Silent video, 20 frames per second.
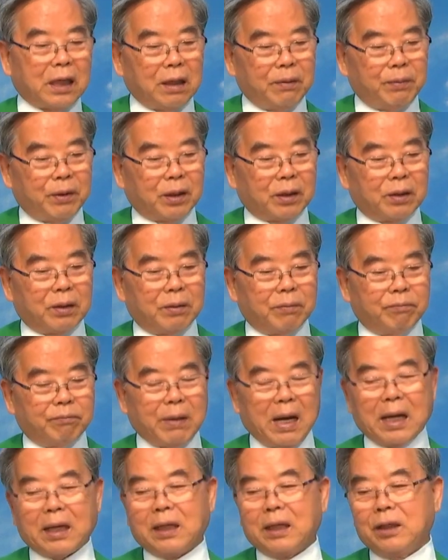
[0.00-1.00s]
3명
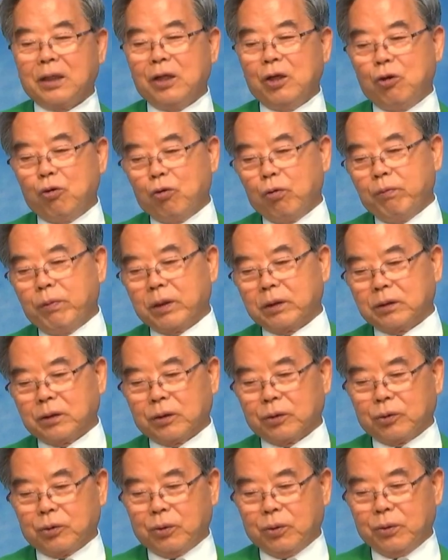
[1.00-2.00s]
많게는 7명
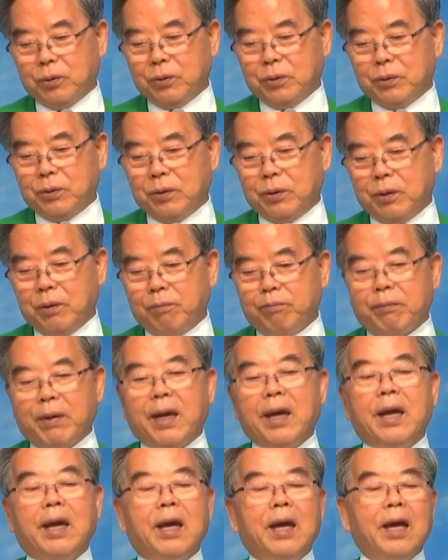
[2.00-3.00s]
정도
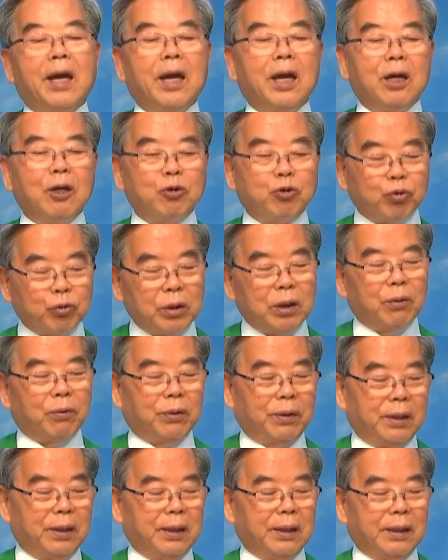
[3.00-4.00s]

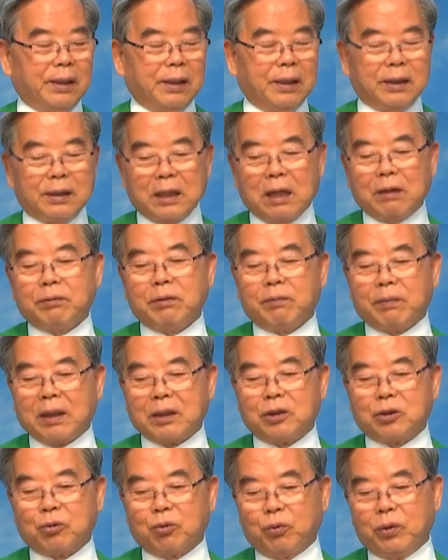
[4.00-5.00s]
매주일 예배
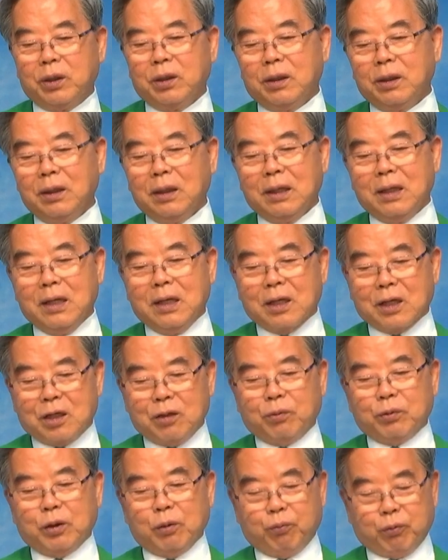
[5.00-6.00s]
마치고 우리는
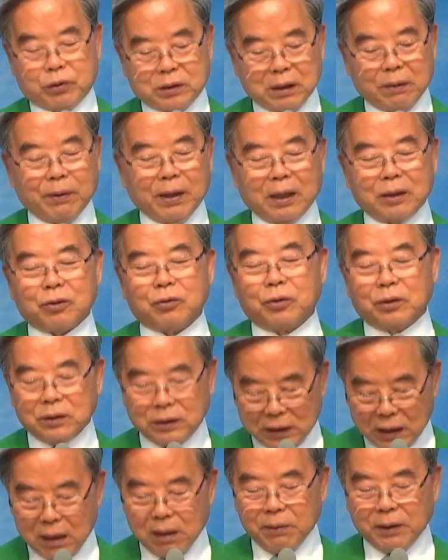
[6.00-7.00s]
그분들 붙잡아가지고
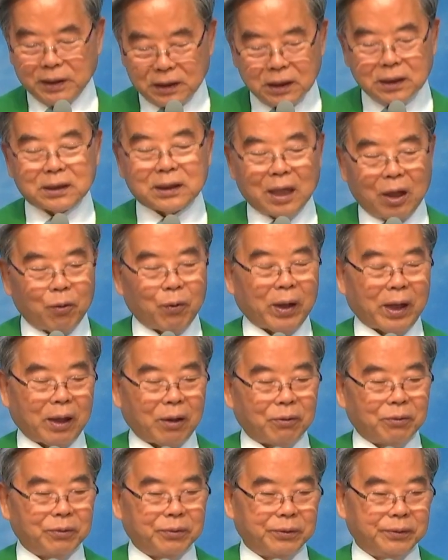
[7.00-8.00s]
제발 식사하고
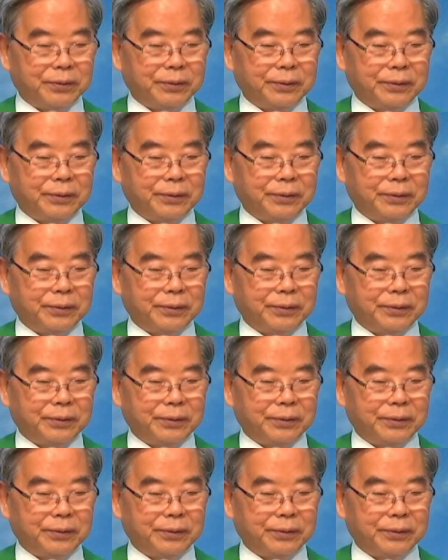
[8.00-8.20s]
가라고